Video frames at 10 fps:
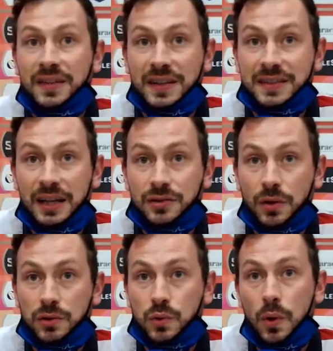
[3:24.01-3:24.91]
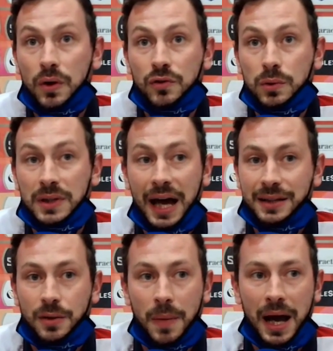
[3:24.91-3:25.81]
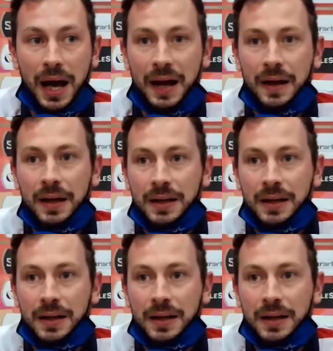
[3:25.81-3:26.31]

se stesso al suo risultato, ma,